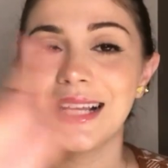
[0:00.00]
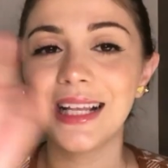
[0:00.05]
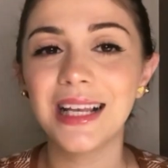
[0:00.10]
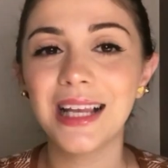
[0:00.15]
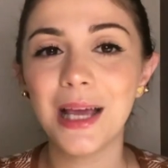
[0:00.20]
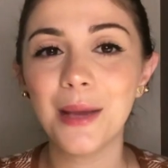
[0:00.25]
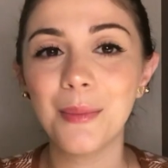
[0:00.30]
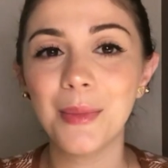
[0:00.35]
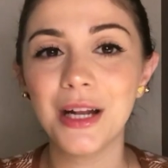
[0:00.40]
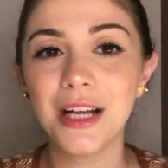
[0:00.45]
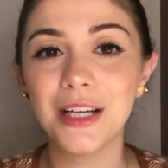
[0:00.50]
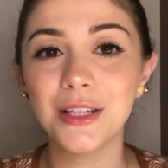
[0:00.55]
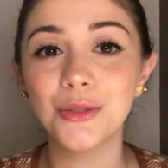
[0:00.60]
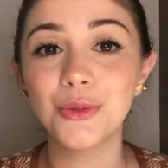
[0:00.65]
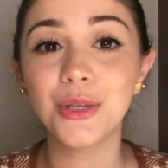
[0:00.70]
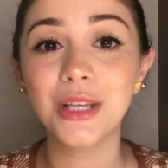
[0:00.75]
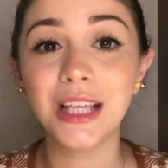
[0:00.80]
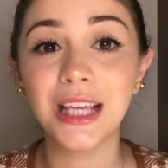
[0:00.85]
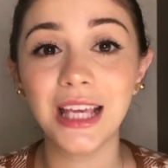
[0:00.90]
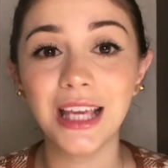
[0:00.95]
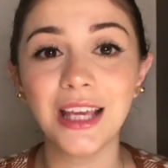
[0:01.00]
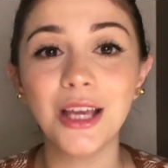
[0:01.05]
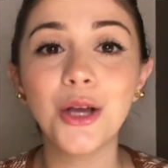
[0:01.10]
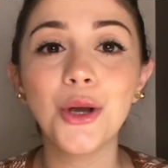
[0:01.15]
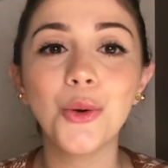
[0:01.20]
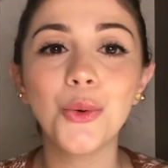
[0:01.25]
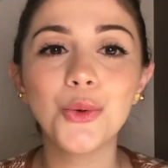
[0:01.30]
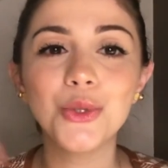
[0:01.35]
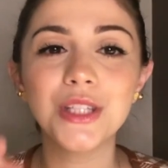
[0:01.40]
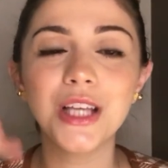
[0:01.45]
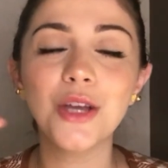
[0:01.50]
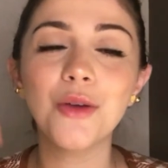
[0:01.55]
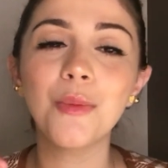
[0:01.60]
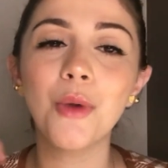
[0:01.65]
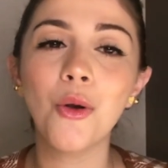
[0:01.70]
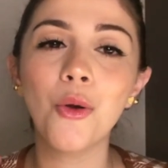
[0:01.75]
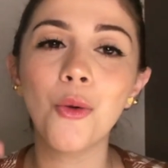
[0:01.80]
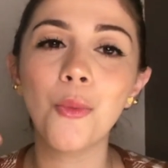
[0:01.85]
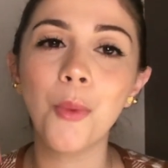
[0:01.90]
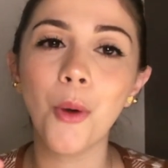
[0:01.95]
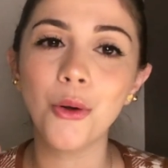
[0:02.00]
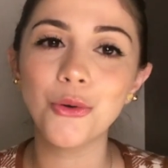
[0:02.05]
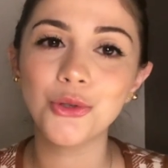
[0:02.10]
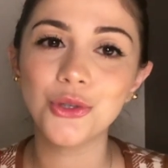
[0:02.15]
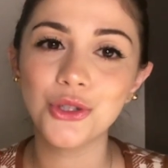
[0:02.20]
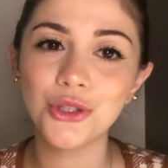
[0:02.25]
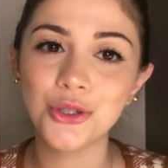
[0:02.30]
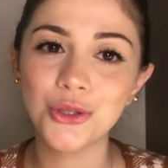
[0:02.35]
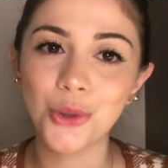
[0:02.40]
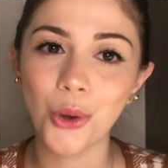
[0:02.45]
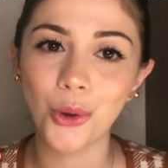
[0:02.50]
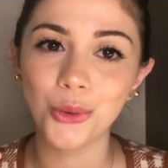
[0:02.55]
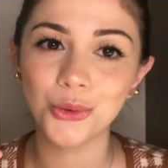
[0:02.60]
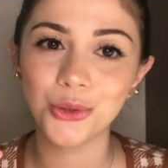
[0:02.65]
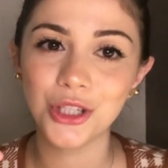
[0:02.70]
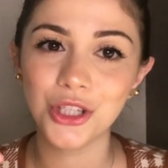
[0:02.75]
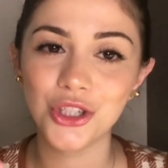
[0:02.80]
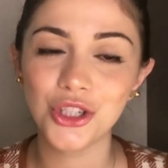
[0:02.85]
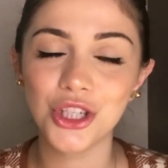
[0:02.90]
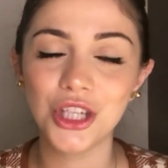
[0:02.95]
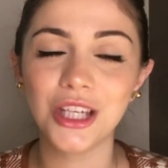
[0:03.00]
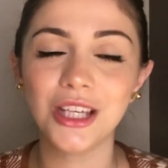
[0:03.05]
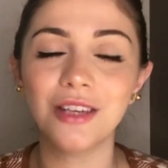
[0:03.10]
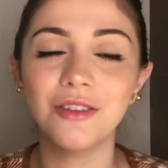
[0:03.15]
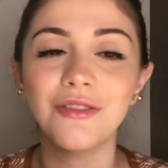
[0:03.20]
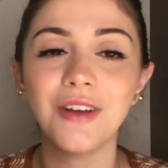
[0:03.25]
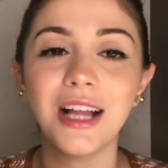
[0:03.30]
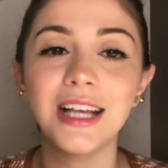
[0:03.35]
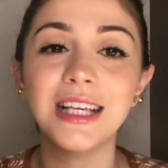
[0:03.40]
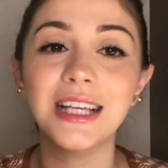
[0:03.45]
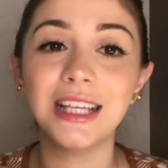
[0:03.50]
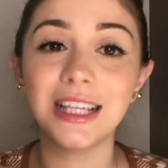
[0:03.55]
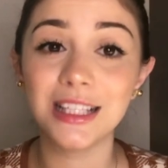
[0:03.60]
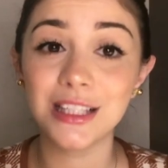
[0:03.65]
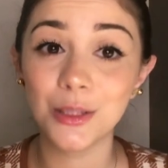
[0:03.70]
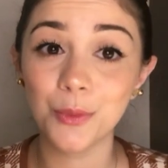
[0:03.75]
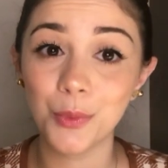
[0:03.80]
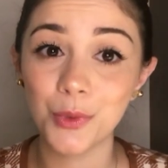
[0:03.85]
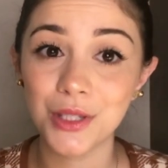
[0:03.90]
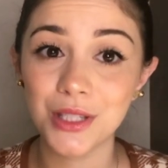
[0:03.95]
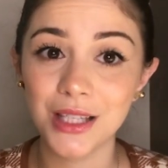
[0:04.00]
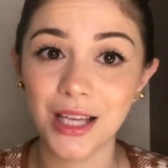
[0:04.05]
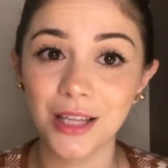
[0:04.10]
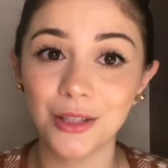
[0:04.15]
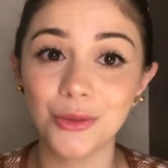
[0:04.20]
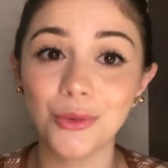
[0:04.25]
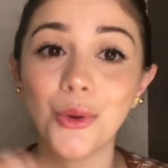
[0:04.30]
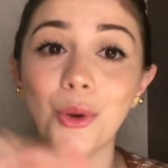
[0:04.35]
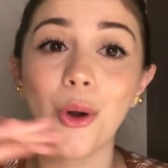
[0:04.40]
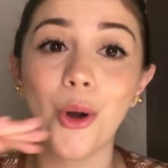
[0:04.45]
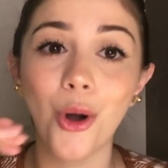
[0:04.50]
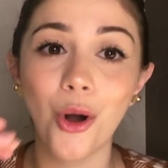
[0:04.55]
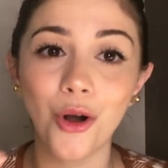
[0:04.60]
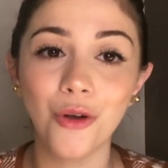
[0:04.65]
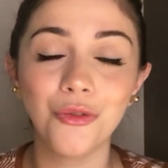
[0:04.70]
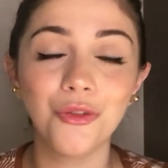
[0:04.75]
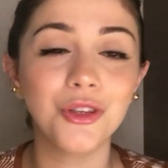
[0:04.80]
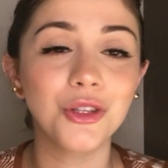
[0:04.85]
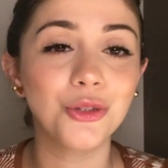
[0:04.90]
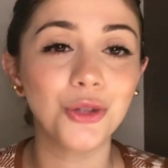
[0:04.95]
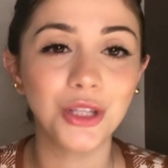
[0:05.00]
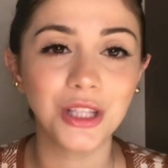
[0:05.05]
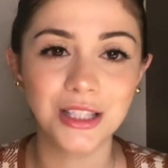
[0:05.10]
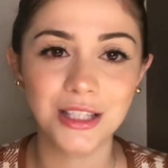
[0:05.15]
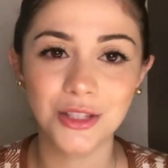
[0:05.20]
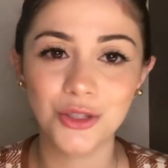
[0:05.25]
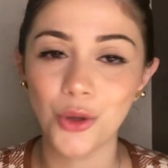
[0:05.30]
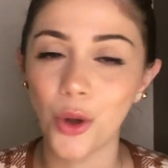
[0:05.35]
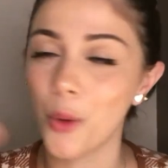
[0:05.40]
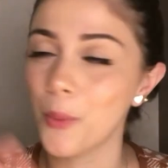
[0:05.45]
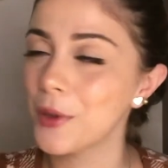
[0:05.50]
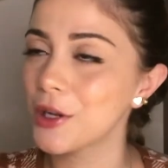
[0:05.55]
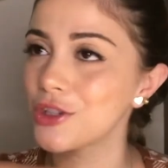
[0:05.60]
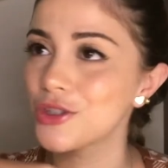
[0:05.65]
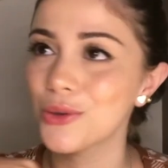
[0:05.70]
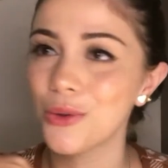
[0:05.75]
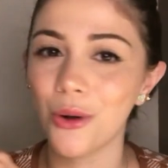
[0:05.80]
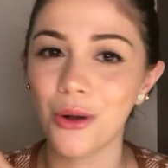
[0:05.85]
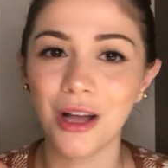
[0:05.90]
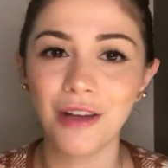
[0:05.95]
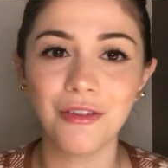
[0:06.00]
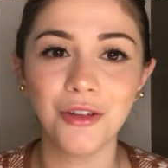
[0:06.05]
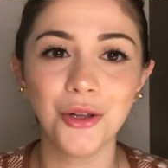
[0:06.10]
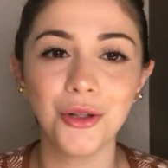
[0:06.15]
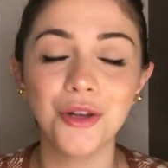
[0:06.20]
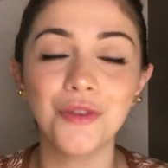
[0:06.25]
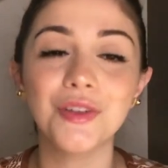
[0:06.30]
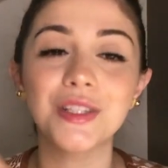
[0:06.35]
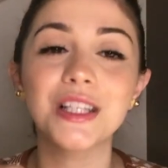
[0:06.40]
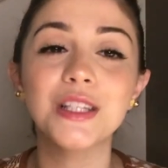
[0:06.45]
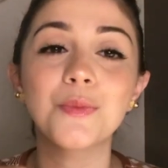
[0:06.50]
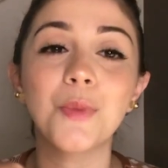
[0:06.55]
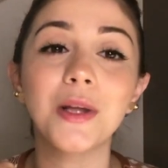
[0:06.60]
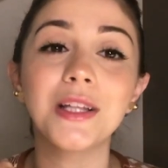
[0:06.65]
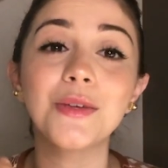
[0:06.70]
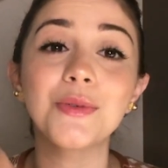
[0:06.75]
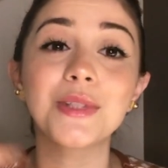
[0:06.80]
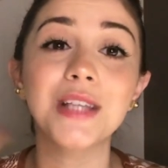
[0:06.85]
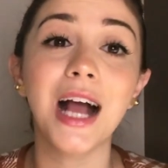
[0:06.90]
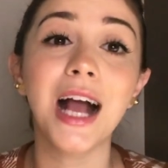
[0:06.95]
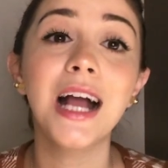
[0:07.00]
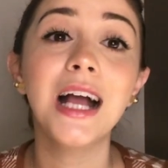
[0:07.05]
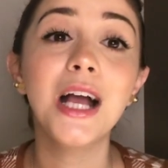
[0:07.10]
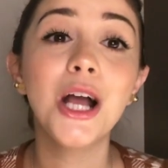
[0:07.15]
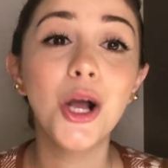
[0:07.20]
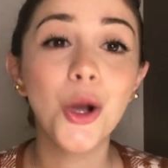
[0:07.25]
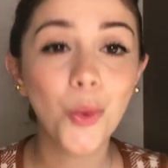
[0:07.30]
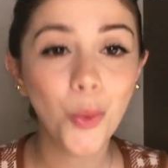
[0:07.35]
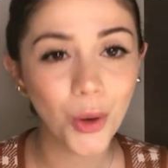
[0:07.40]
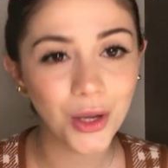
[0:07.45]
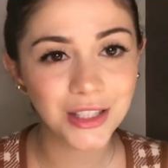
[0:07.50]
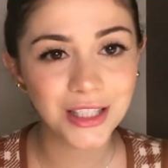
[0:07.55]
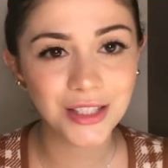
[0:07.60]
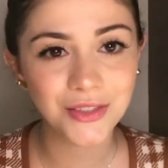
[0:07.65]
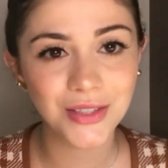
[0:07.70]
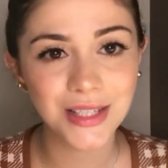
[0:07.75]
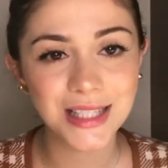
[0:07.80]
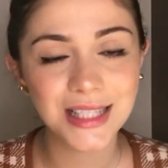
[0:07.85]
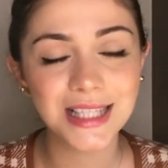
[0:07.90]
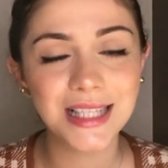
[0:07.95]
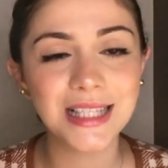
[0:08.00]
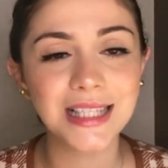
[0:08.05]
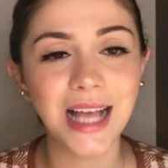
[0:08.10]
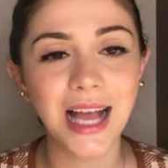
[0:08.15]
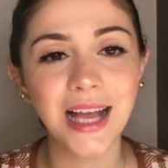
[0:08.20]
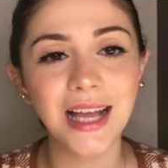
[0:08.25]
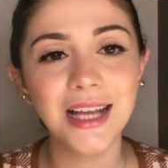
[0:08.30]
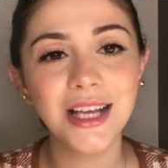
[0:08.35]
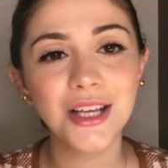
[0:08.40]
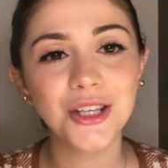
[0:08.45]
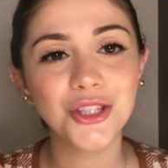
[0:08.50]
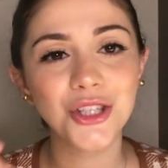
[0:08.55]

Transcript: Lembrando que usem o meu cupom de desconto da Shein, que vale 15% off em todas as compras de qualquer valor e vocês podem usar quantas vezes quiser.